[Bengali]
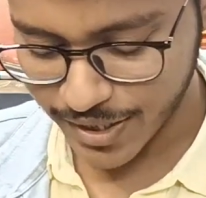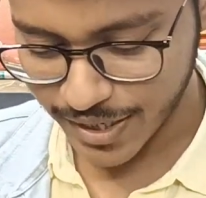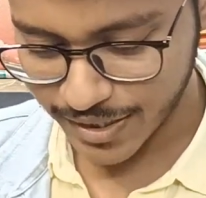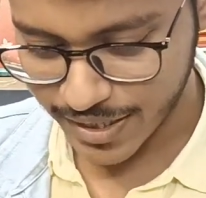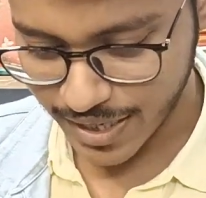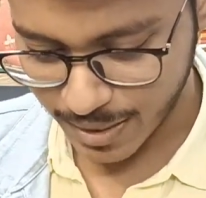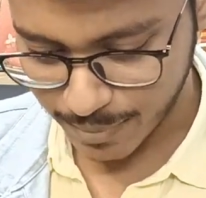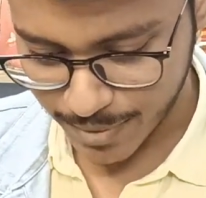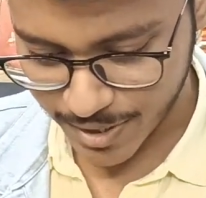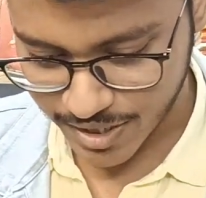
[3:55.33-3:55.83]
গিয়ে
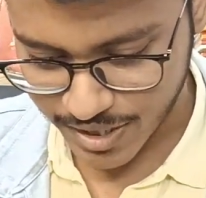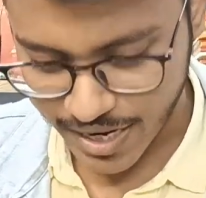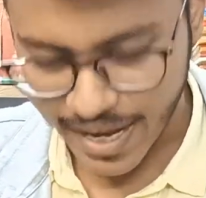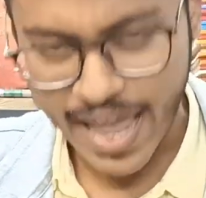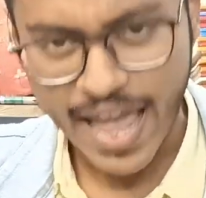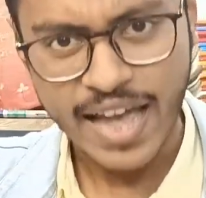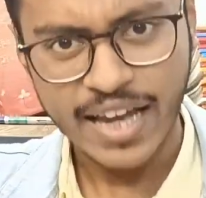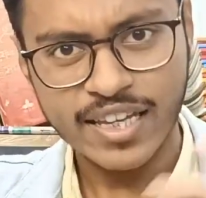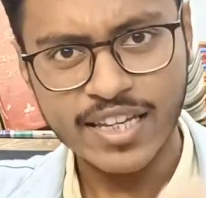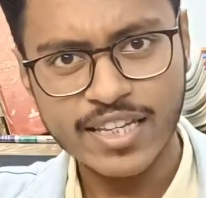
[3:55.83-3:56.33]
দেখবে সেই
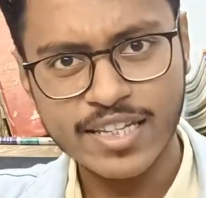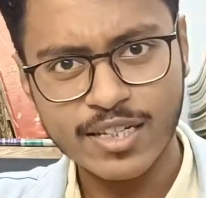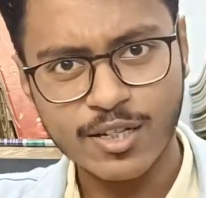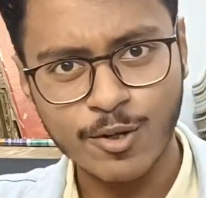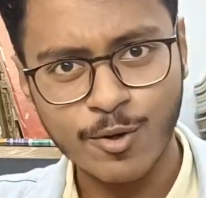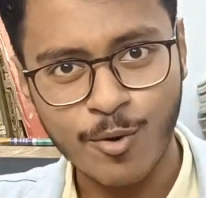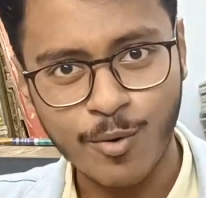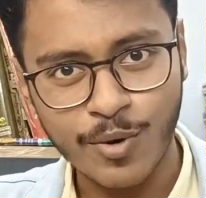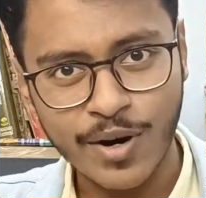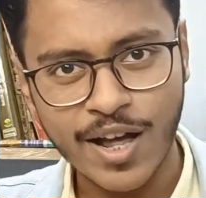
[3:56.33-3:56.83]
একই
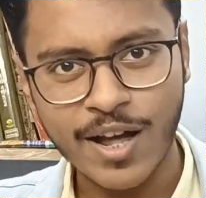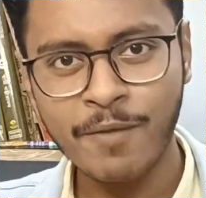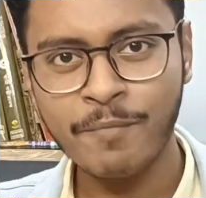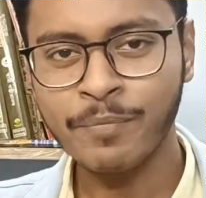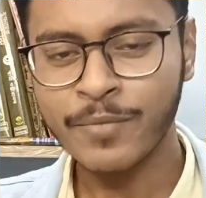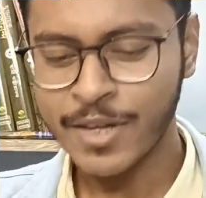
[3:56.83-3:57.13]
নোংরা